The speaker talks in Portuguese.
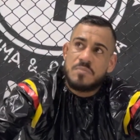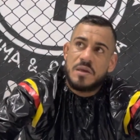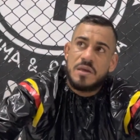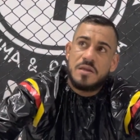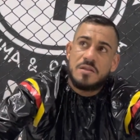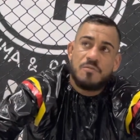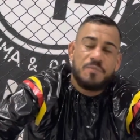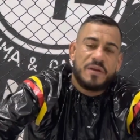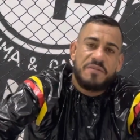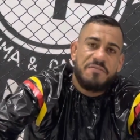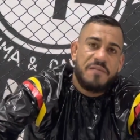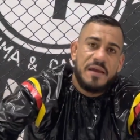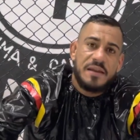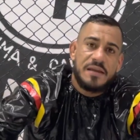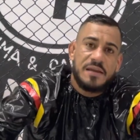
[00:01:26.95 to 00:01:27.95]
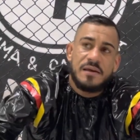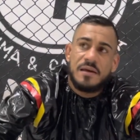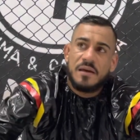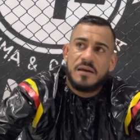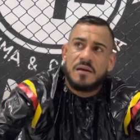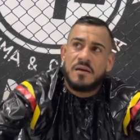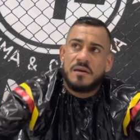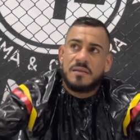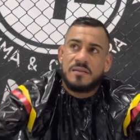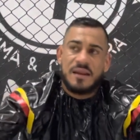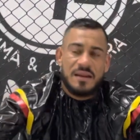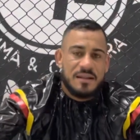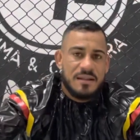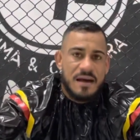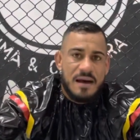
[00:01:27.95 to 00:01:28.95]
e não prefere
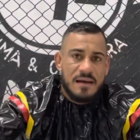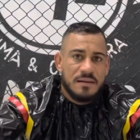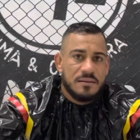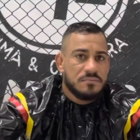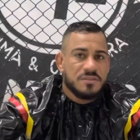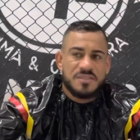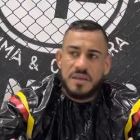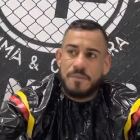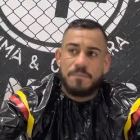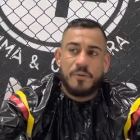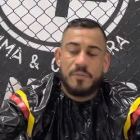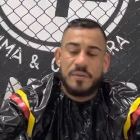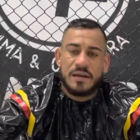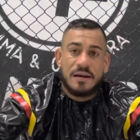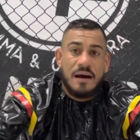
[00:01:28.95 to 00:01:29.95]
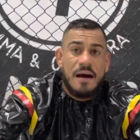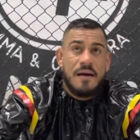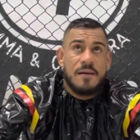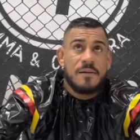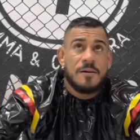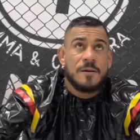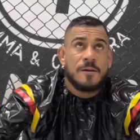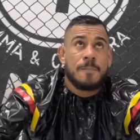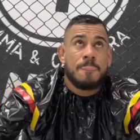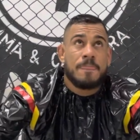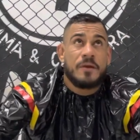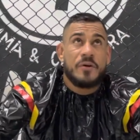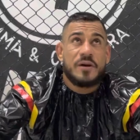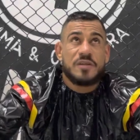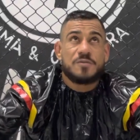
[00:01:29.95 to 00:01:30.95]
treinar sem publicar?
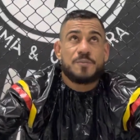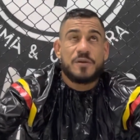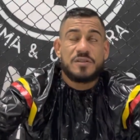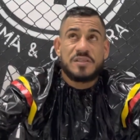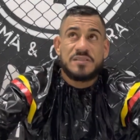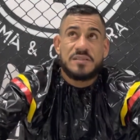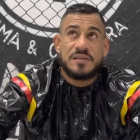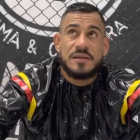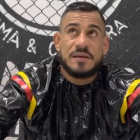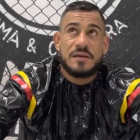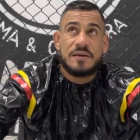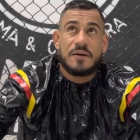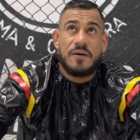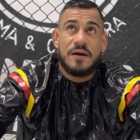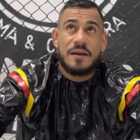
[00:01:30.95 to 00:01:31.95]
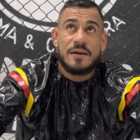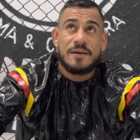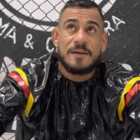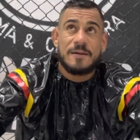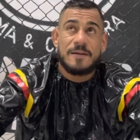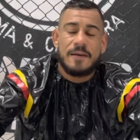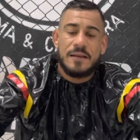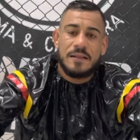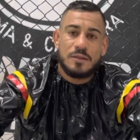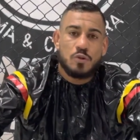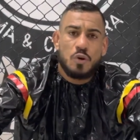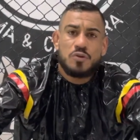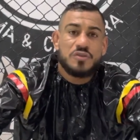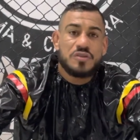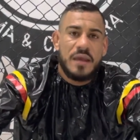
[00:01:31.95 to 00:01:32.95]
E eu respondi assim, olha,
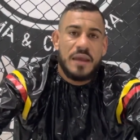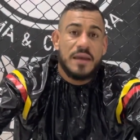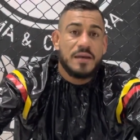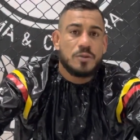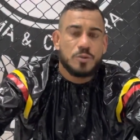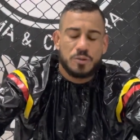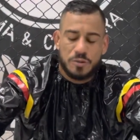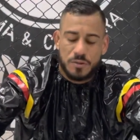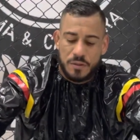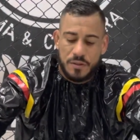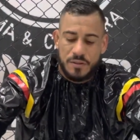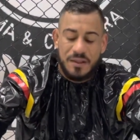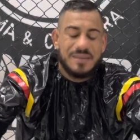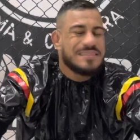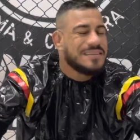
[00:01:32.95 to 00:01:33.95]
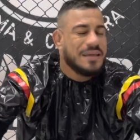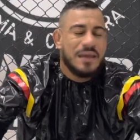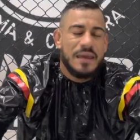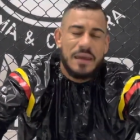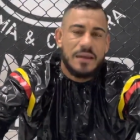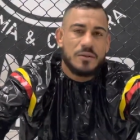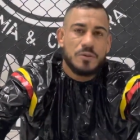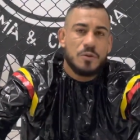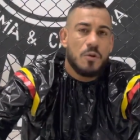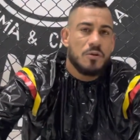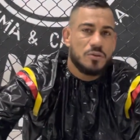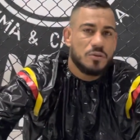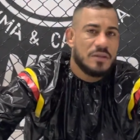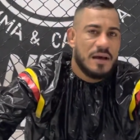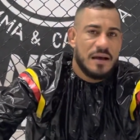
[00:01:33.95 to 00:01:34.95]
todos guerreiros têm que ser guerreiro
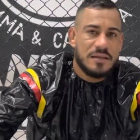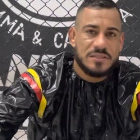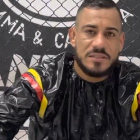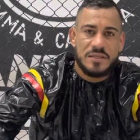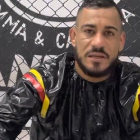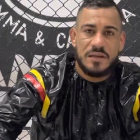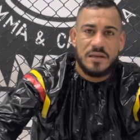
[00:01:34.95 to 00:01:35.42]
quando nasce